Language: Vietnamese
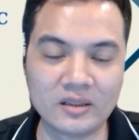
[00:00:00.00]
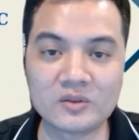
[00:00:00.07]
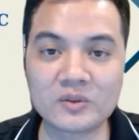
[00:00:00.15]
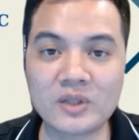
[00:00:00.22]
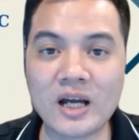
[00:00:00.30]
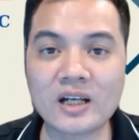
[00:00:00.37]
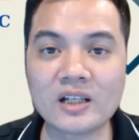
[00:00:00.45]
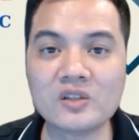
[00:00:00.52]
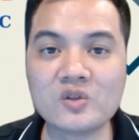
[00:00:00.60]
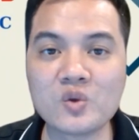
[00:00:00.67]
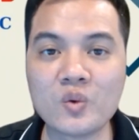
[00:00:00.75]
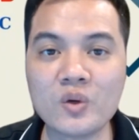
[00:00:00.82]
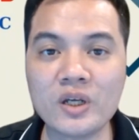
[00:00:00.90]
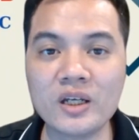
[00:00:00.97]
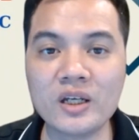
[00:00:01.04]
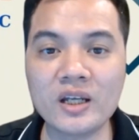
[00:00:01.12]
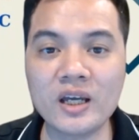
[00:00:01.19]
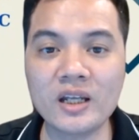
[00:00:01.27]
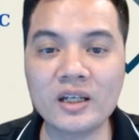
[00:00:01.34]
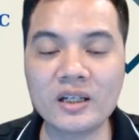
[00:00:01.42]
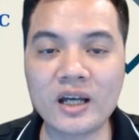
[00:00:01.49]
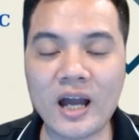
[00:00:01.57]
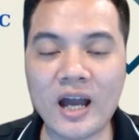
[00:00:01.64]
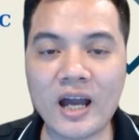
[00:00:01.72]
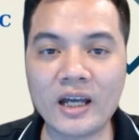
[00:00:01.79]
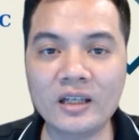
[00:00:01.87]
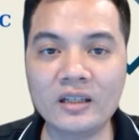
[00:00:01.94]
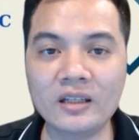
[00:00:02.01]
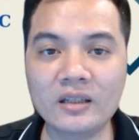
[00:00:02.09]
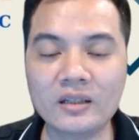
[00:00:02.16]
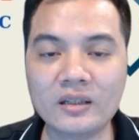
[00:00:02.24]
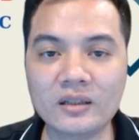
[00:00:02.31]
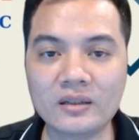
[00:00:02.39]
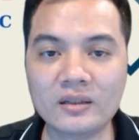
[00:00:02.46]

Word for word: thì chúng ta cần chú ý đến cái